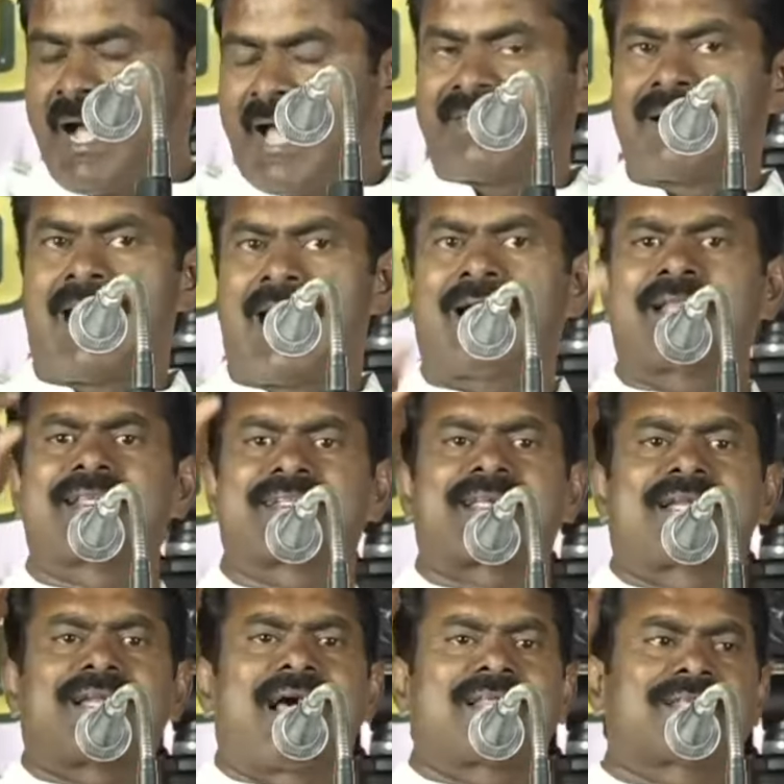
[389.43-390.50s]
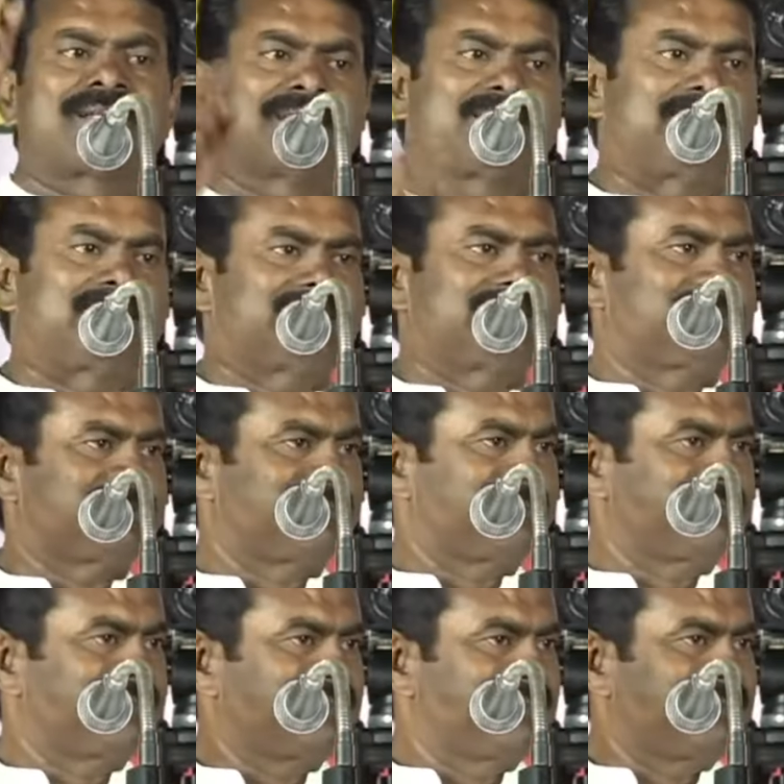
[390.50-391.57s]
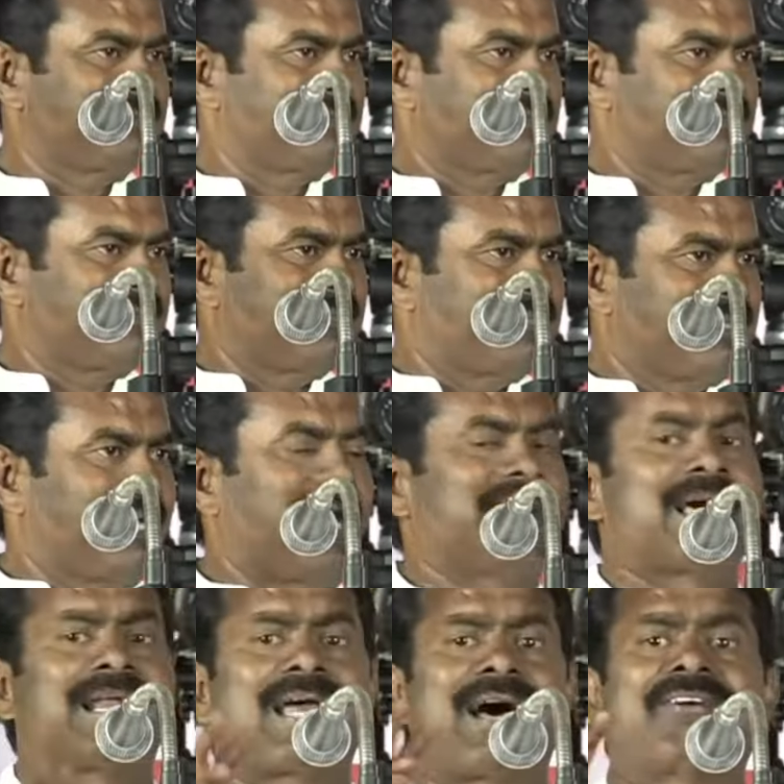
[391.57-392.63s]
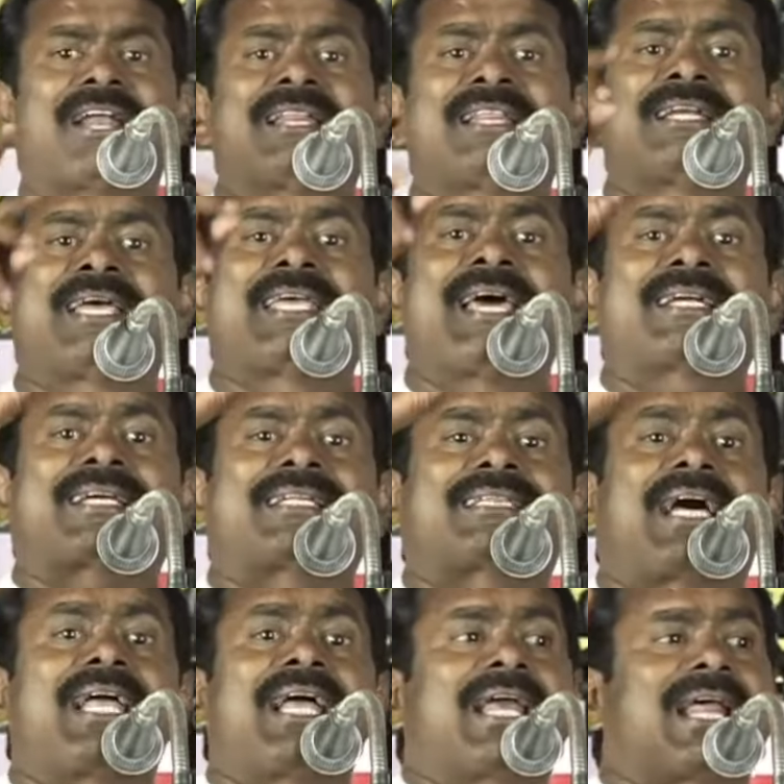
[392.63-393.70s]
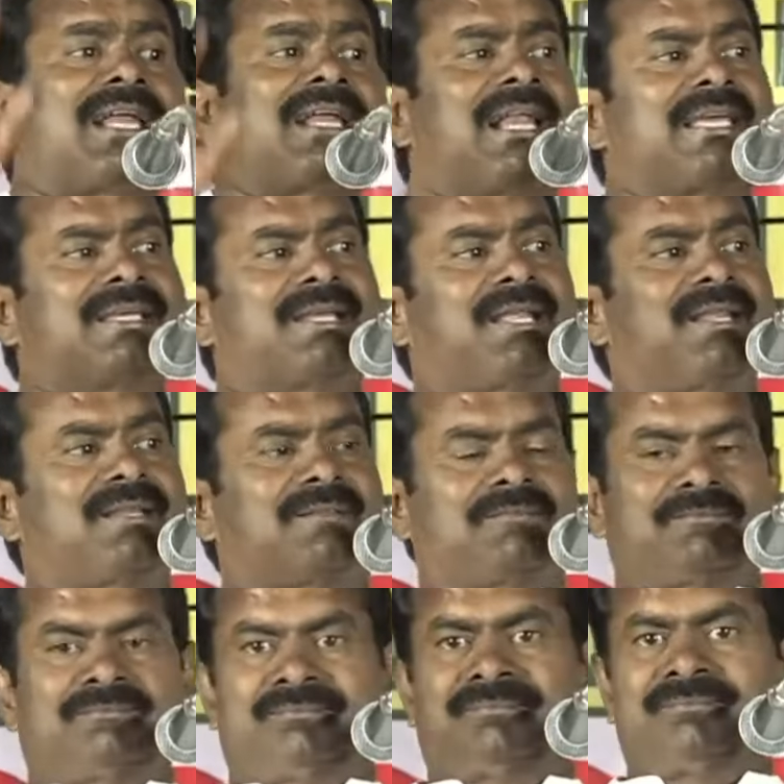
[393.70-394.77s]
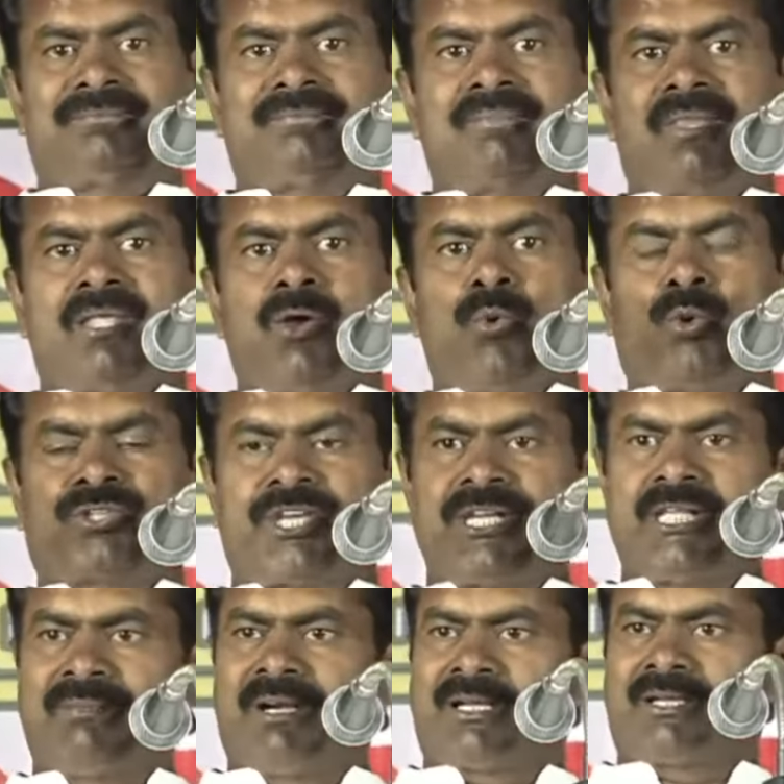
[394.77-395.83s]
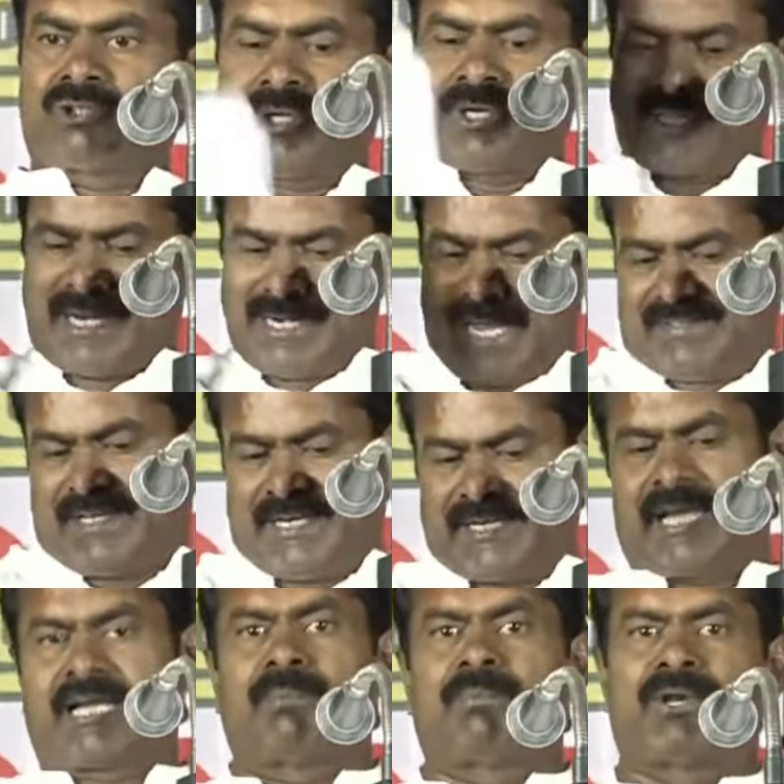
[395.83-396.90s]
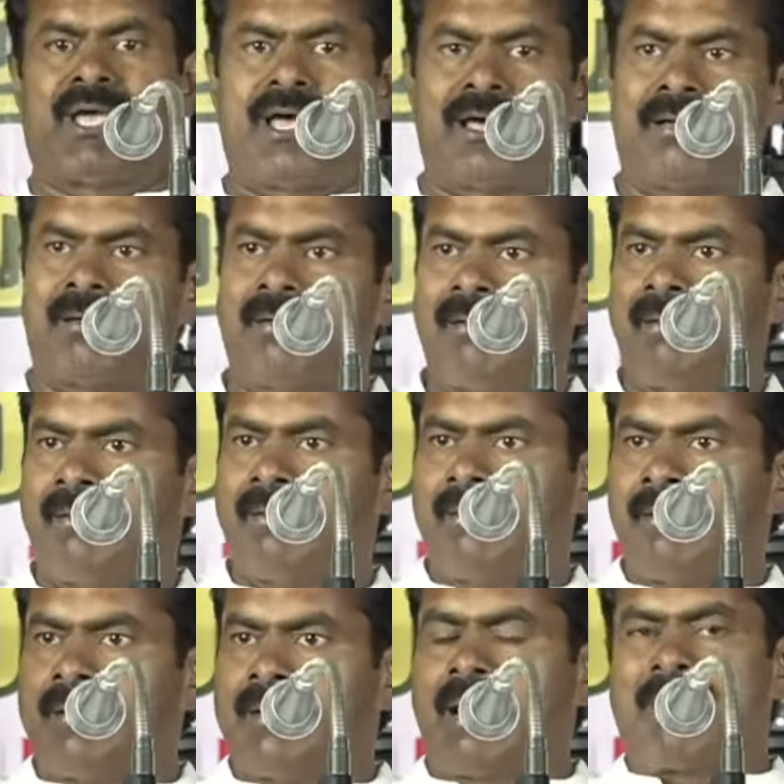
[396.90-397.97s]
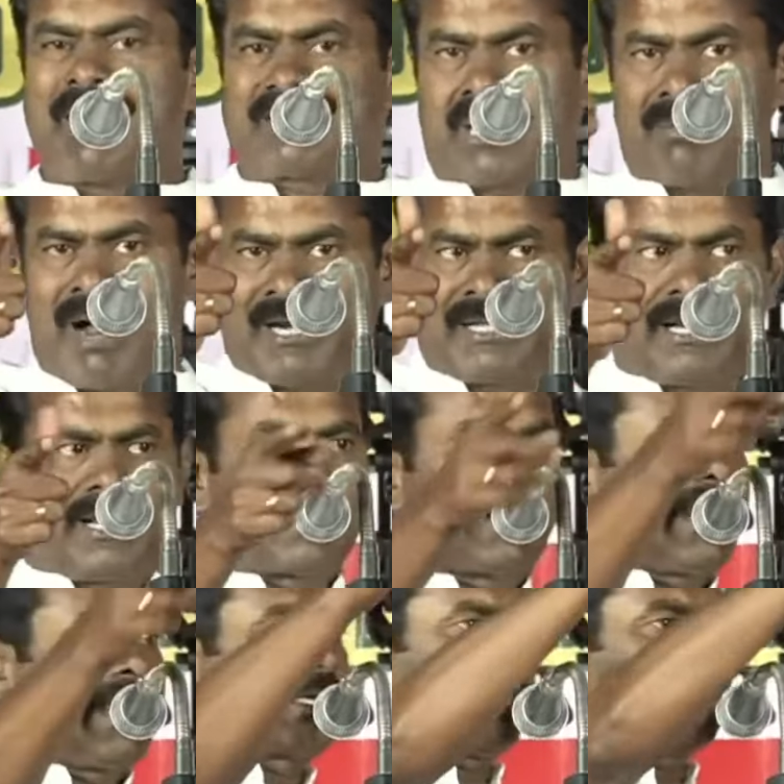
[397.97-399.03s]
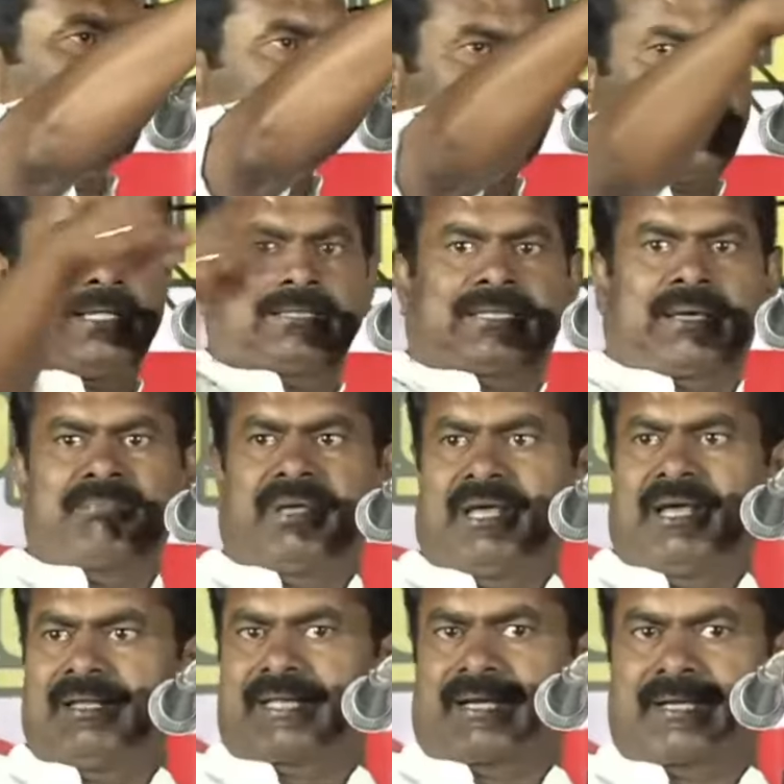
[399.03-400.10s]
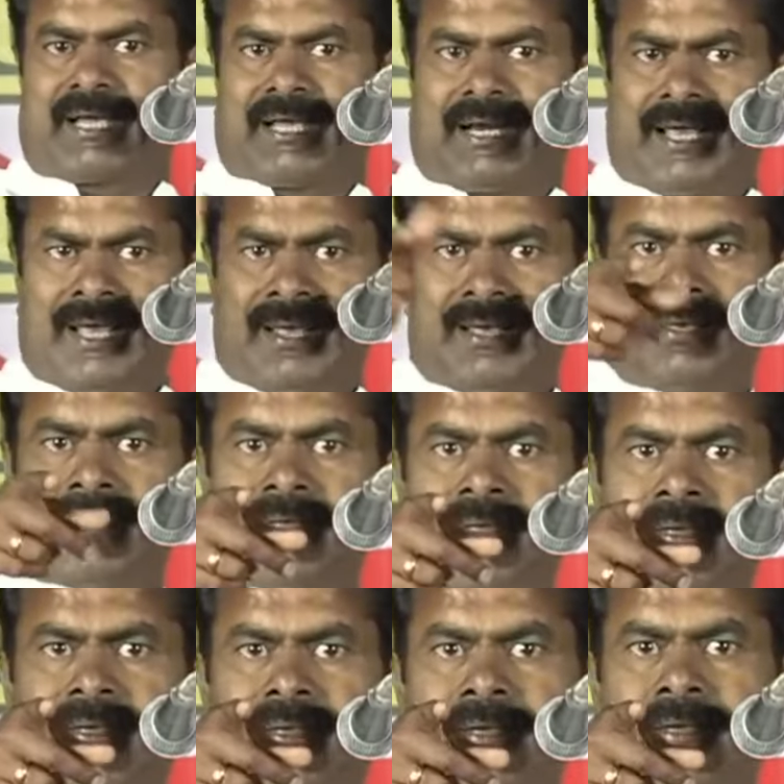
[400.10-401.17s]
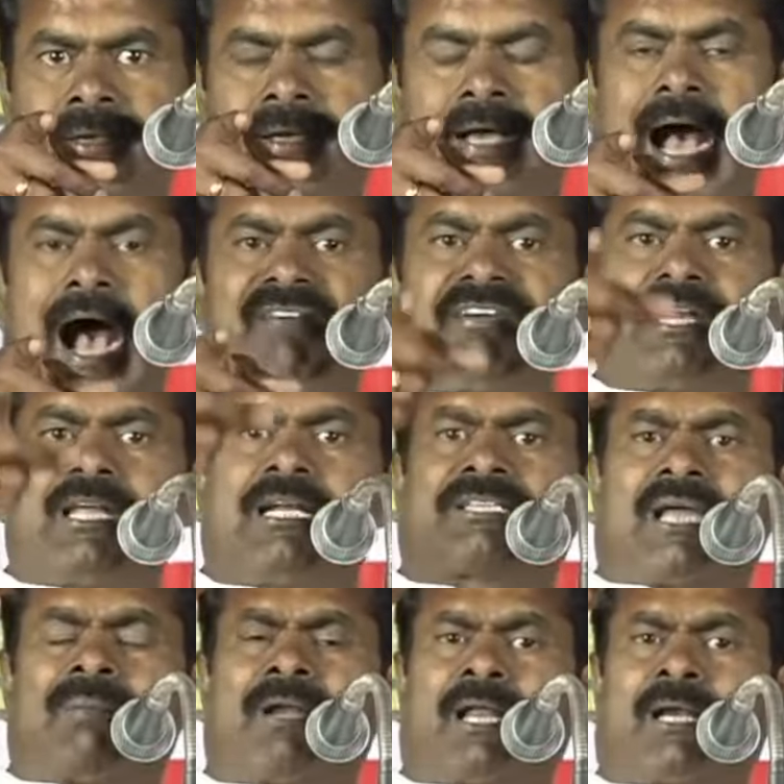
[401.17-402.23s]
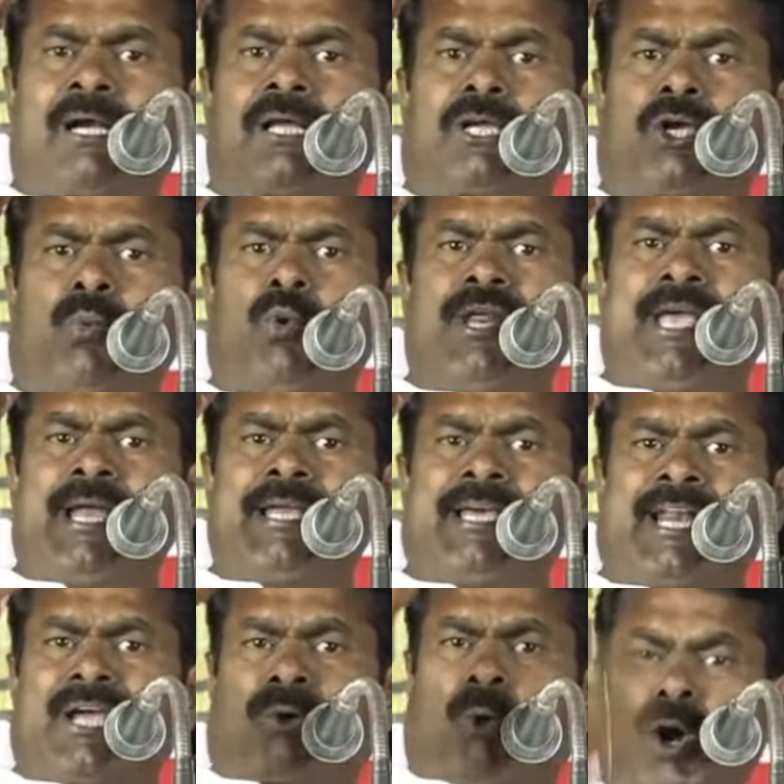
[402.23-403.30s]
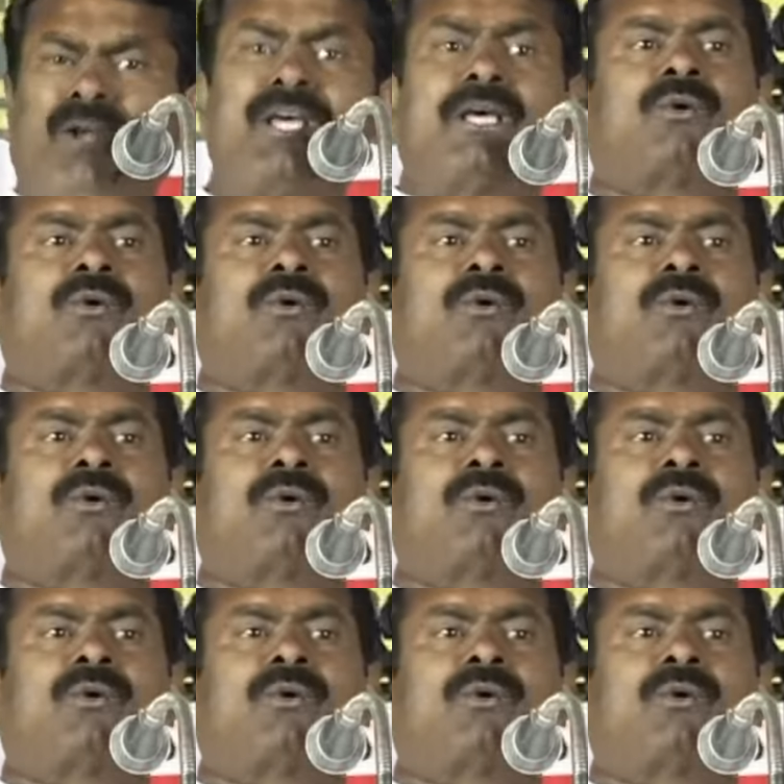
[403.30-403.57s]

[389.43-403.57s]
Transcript: அதனால அது செல்லாதுங்குது ஆனால் அவர் அதை நான் ஏற்க தயாரா இல்லைங்கிறது உச்சநீதிமன்றம் சொன்னது எல்லாத்தையும் நீங்க கேட்க போறியா இல்ல மற்ற மாநிலங்கள்லாம் கேட்டிருக்கா தம்பியே தங்கைகளே காவிரியில் தமிழர்களுக்கு உரிய நீரை கொடு